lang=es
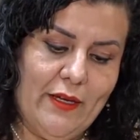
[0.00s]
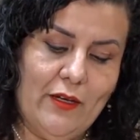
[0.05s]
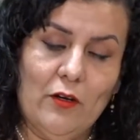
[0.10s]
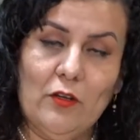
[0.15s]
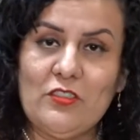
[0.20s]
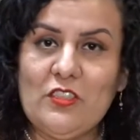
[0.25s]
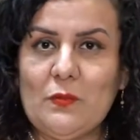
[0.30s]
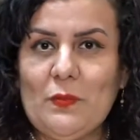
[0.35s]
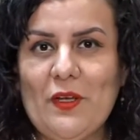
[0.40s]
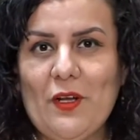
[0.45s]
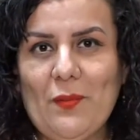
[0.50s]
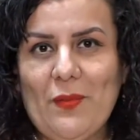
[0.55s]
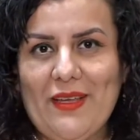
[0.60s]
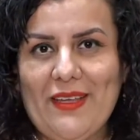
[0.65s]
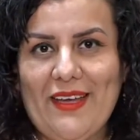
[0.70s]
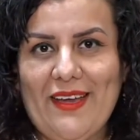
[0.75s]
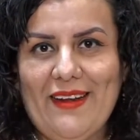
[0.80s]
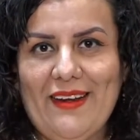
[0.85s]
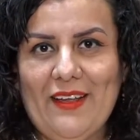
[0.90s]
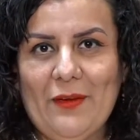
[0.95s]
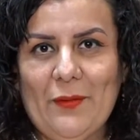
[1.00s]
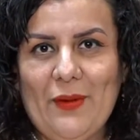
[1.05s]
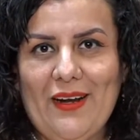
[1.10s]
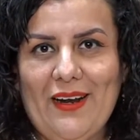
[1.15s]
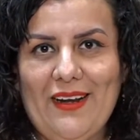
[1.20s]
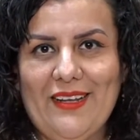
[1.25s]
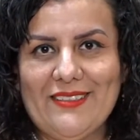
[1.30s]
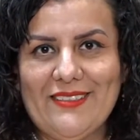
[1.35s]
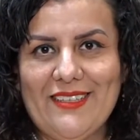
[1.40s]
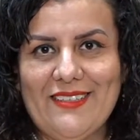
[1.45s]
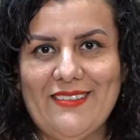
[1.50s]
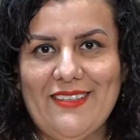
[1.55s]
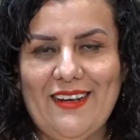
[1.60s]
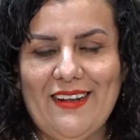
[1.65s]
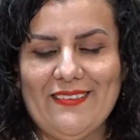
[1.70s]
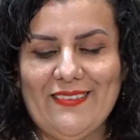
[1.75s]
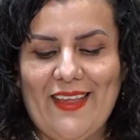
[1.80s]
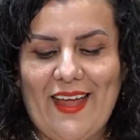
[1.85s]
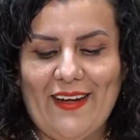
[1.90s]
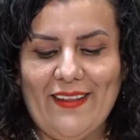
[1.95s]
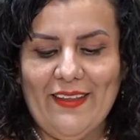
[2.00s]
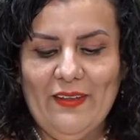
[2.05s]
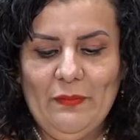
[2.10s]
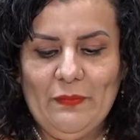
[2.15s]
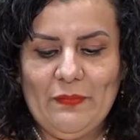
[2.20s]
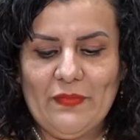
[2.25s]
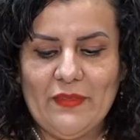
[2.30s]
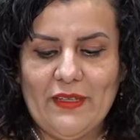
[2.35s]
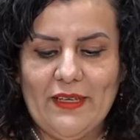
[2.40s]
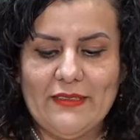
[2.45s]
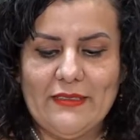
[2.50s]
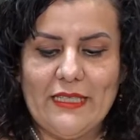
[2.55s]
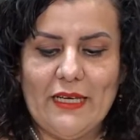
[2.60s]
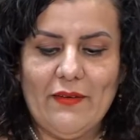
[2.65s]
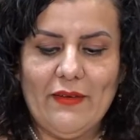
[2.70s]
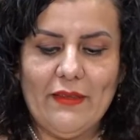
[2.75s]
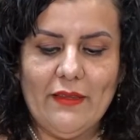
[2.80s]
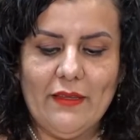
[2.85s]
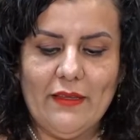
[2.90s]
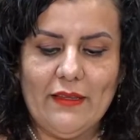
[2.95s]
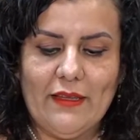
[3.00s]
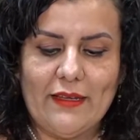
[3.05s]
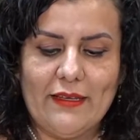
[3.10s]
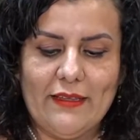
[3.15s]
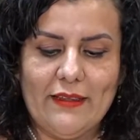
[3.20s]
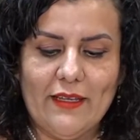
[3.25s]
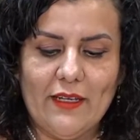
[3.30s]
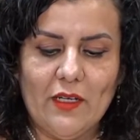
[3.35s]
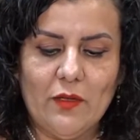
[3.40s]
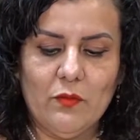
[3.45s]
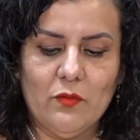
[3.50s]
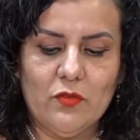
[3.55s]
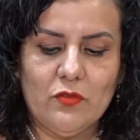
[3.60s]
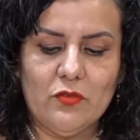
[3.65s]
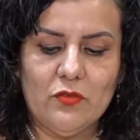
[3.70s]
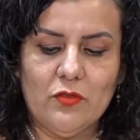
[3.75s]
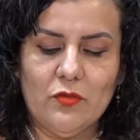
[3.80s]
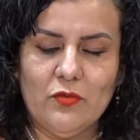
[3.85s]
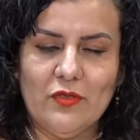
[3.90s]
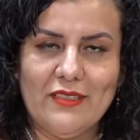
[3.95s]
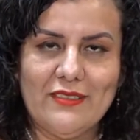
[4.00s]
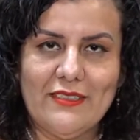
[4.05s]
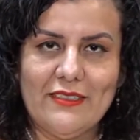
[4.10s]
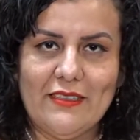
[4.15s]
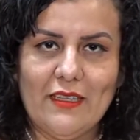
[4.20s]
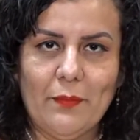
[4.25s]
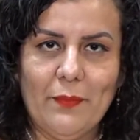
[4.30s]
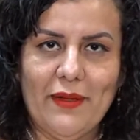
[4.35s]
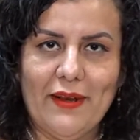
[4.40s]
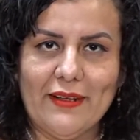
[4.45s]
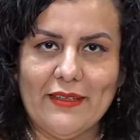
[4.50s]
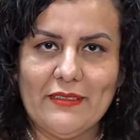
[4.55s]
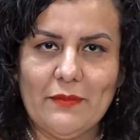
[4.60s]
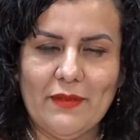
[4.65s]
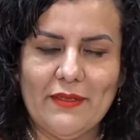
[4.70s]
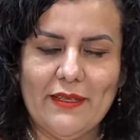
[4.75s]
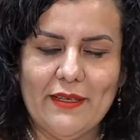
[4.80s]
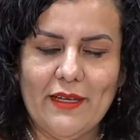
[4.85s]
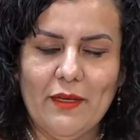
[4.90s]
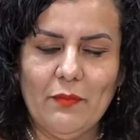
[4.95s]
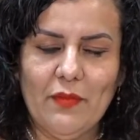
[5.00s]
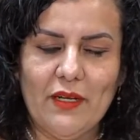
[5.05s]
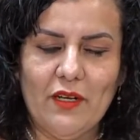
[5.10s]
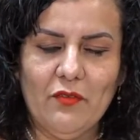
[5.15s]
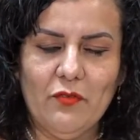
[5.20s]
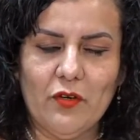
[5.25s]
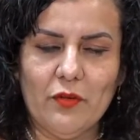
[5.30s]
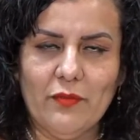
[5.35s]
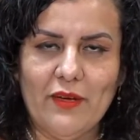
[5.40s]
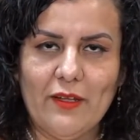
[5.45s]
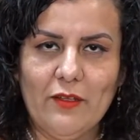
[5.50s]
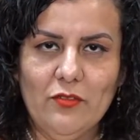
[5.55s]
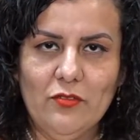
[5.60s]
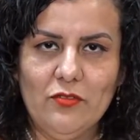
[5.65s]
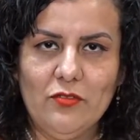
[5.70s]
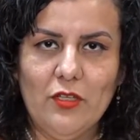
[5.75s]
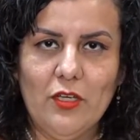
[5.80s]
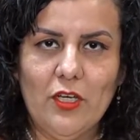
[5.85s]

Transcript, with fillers: Los espero mañana, igual a las 6 de la tarde. Ya saben, aquí tenemos una cita para que se mantengan bien informados.